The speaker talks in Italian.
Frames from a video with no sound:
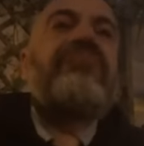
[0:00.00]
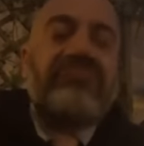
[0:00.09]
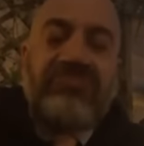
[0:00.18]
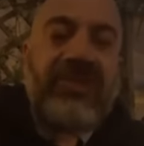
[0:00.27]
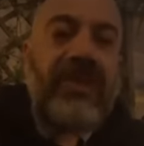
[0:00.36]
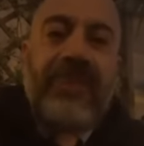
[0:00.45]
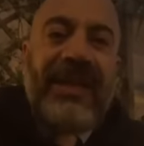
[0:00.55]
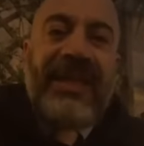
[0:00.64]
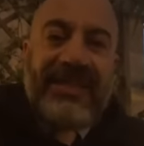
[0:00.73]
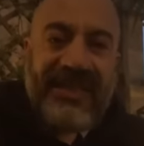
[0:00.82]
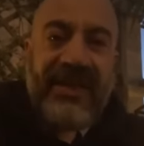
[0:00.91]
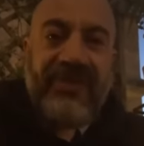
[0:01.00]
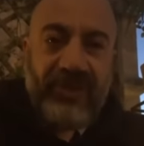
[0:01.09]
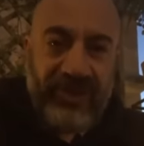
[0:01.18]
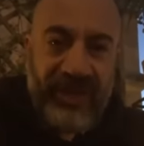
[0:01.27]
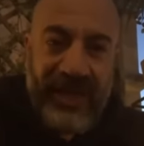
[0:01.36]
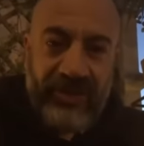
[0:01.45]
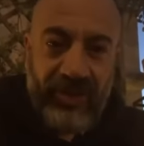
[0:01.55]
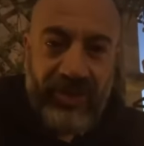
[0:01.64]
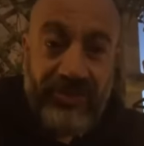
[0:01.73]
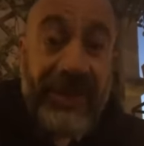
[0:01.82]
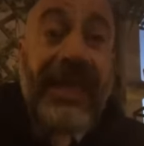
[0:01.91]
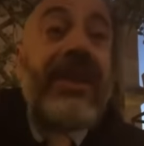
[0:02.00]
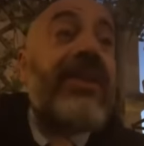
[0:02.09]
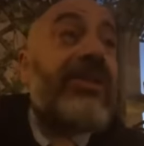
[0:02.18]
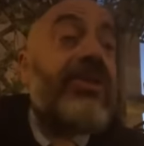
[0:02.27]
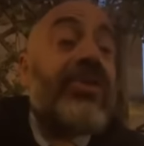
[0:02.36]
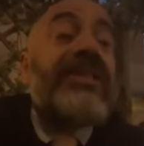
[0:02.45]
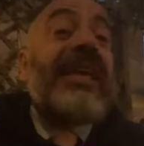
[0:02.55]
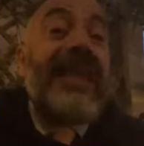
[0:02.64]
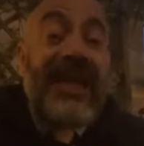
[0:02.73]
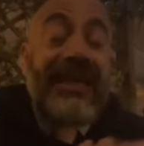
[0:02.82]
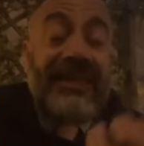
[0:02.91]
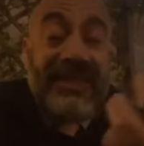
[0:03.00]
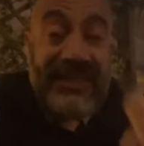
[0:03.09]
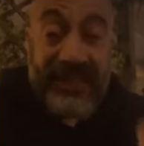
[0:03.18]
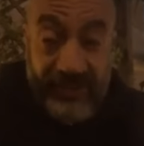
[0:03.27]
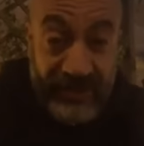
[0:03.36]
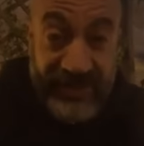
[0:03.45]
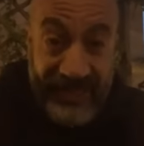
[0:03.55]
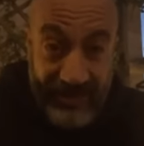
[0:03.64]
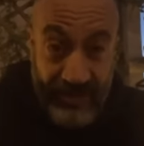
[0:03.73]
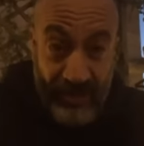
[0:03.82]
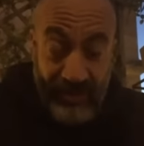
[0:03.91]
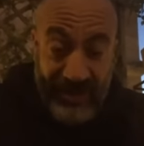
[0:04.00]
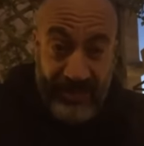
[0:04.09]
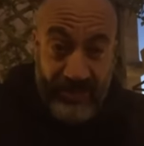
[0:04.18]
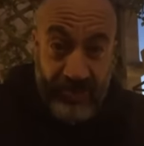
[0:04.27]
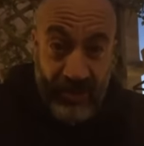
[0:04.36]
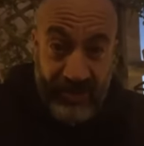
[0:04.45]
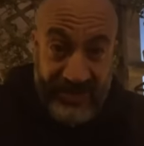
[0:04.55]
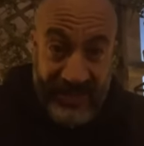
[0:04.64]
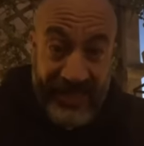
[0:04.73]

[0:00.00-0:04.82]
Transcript: perché si è rifiutato? Perché non si è neanche degnato di darmi una risposta